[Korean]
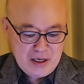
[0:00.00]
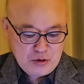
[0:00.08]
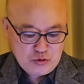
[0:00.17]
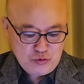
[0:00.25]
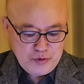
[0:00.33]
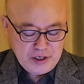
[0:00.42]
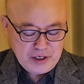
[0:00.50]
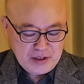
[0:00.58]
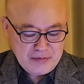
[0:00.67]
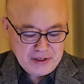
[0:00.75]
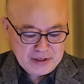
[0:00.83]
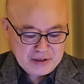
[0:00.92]

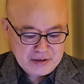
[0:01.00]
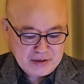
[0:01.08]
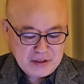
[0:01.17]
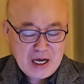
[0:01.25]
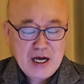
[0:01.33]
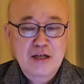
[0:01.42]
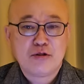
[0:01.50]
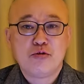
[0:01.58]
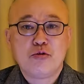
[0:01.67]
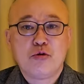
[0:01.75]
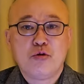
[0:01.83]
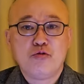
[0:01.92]
국민의힘에서는
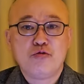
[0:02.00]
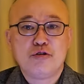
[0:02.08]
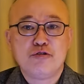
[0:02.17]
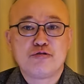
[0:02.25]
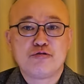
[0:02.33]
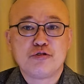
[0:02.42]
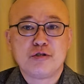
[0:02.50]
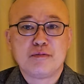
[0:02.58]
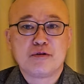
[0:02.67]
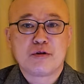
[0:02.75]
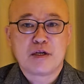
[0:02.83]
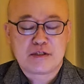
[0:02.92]
한동훈을
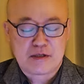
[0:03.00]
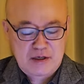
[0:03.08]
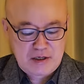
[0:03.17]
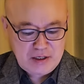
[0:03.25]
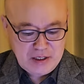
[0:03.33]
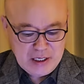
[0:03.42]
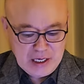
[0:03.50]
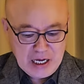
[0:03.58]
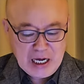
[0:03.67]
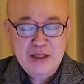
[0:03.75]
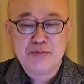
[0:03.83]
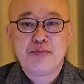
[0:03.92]
중심으로 해서
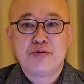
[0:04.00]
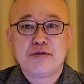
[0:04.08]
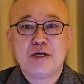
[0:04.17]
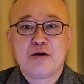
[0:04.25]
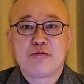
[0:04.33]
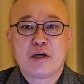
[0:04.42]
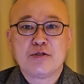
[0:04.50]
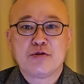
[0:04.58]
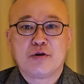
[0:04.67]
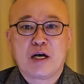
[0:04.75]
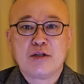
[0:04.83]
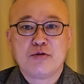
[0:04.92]
한풍이라고
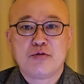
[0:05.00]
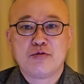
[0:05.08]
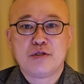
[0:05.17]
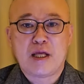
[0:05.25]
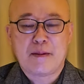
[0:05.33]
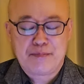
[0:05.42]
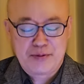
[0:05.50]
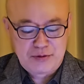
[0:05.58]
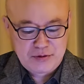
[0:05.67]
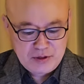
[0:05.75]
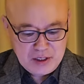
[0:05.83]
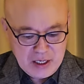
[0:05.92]
하죠. 한동훈
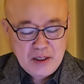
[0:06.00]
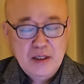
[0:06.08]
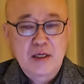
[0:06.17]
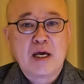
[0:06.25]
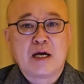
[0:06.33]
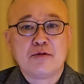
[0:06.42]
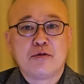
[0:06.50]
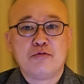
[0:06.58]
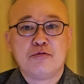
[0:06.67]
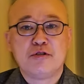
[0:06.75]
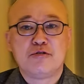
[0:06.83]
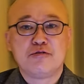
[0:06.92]
태풍. 이
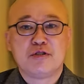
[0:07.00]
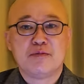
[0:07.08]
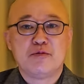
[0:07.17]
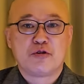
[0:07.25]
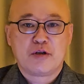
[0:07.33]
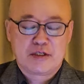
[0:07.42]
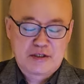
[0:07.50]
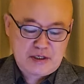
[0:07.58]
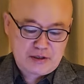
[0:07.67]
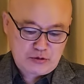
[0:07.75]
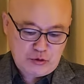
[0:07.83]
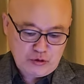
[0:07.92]
한동훈을 중심으로
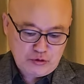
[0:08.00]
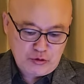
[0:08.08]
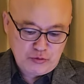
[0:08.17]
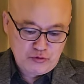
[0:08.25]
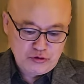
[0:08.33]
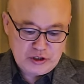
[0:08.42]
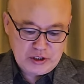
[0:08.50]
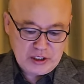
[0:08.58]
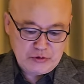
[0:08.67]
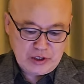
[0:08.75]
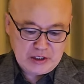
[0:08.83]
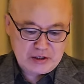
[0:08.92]
해서 똘똘
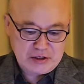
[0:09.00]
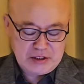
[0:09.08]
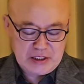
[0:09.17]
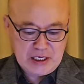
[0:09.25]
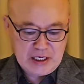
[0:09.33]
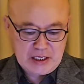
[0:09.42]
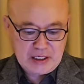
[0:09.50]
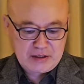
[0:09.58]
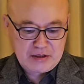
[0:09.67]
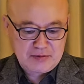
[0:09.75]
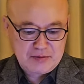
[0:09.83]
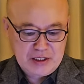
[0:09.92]
뭉치게 될 것이다
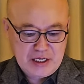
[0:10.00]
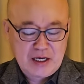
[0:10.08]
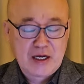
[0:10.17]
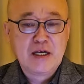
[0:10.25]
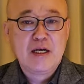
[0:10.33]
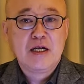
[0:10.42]
라는 겁니다.